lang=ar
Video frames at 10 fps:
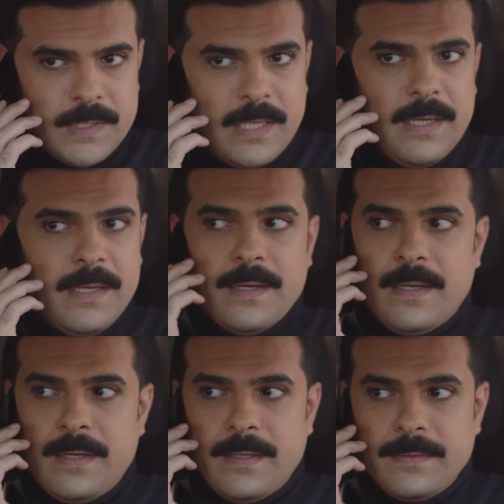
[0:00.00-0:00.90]
هلا يا
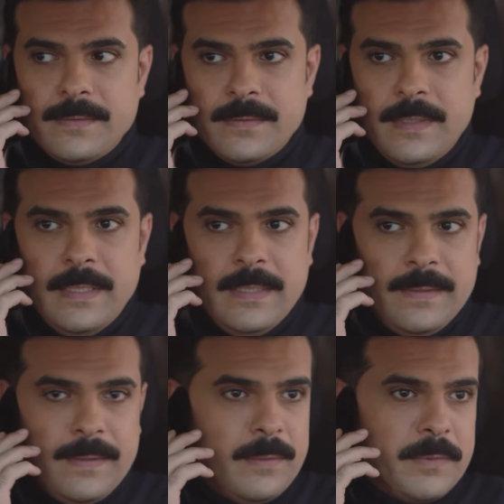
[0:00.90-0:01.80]
هلا
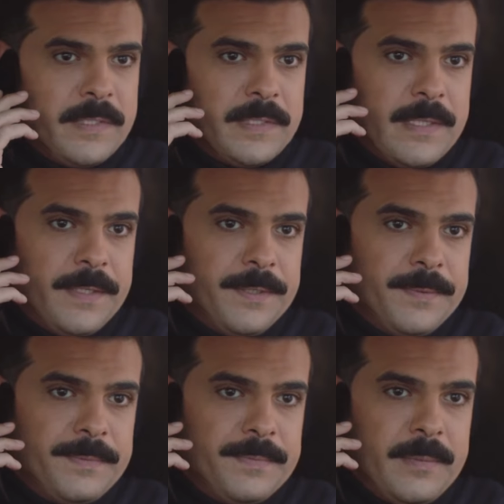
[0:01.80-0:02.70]
يلا بانتظارك
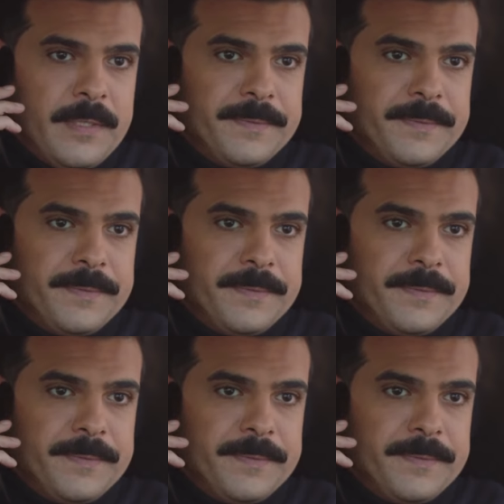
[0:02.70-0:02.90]
باي